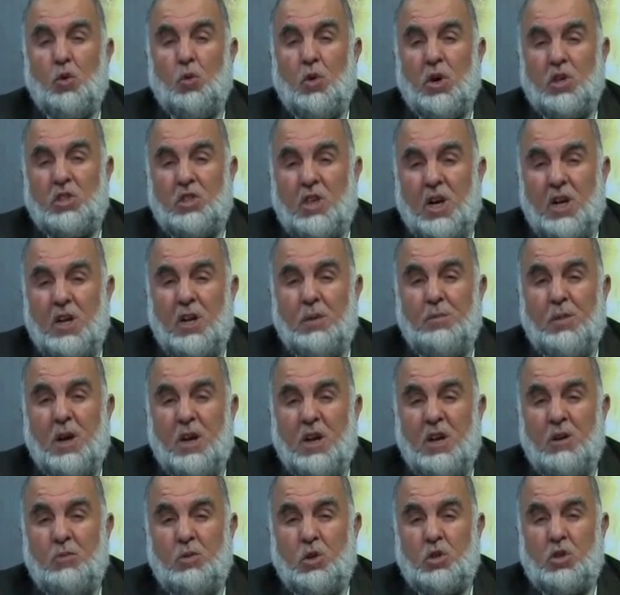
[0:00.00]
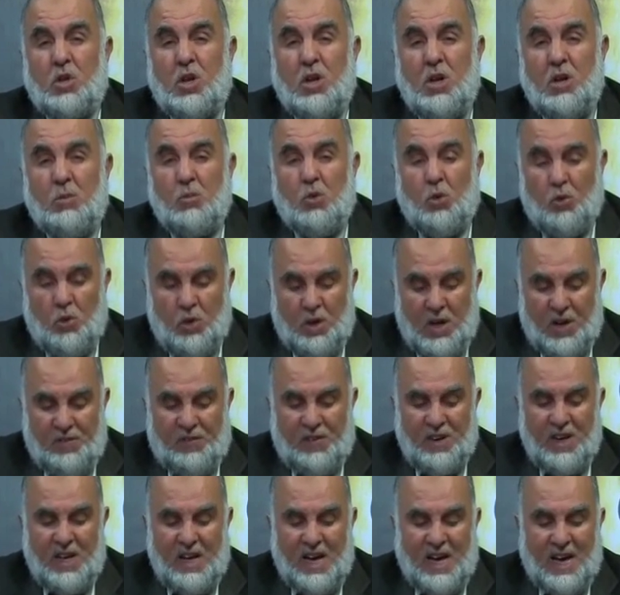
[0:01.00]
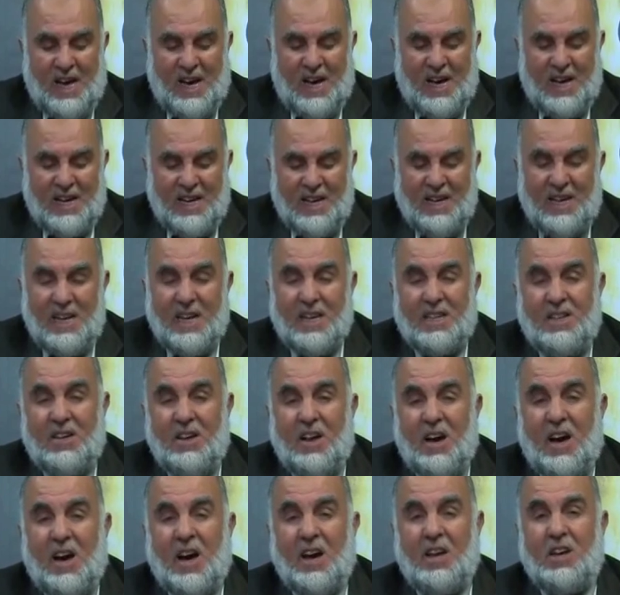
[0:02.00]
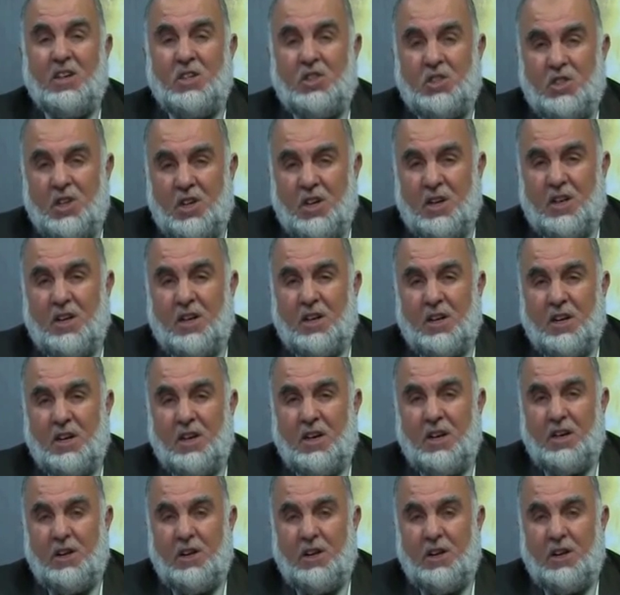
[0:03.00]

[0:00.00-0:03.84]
وشرب المسلمون في آنية أهل الشرك